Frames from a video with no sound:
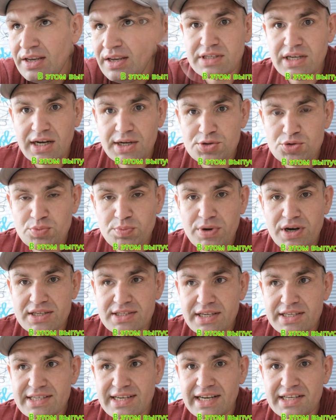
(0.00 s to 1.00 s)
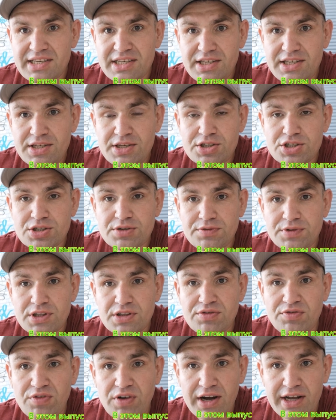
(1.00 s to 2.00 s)
Я хочу показать, какие же вы
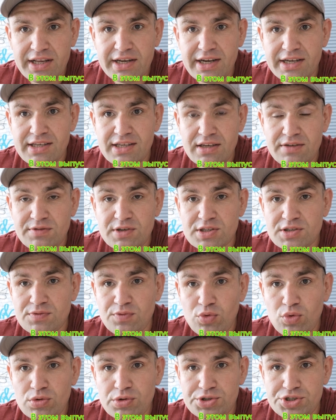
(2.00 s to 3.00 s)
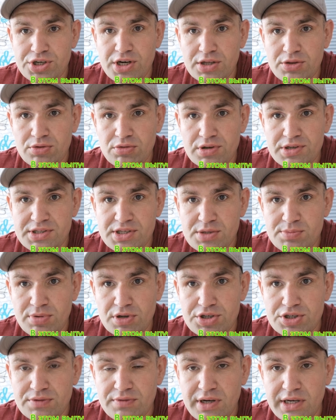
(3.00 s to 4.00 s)
твари, какие вы сволочи, которые здесь
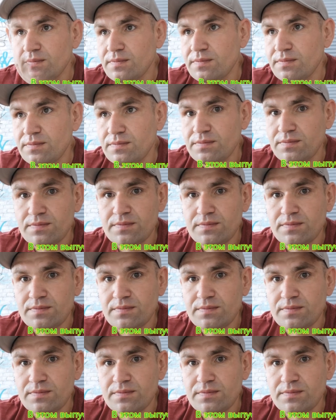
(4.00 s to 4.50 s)
проживаете.